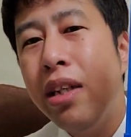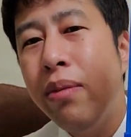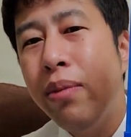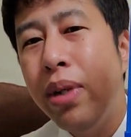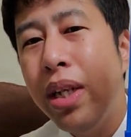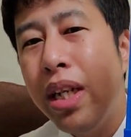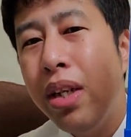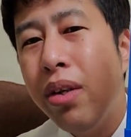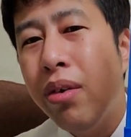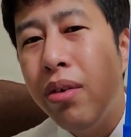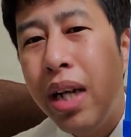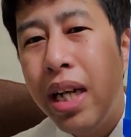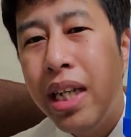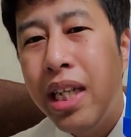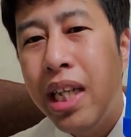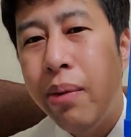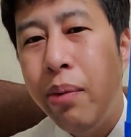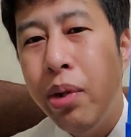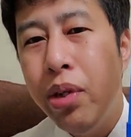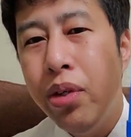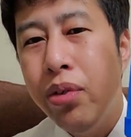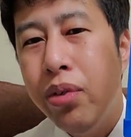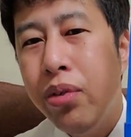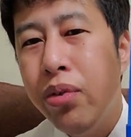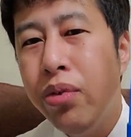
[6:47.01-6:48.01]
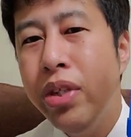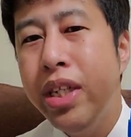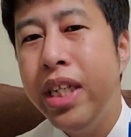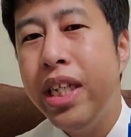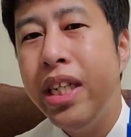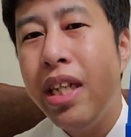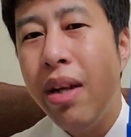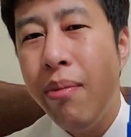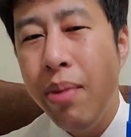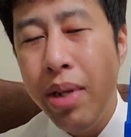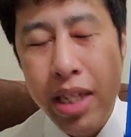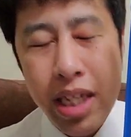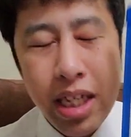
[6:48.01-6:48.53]
ても出てこないんだもん。雰囲気っ
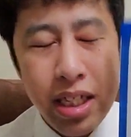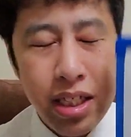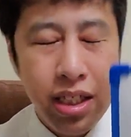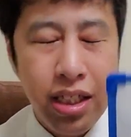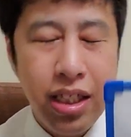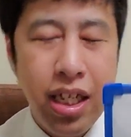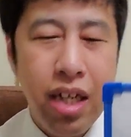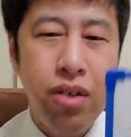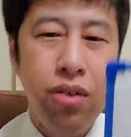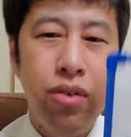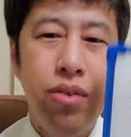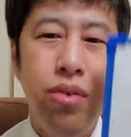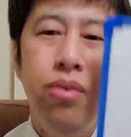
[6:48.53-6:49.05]
てみんな知ってる。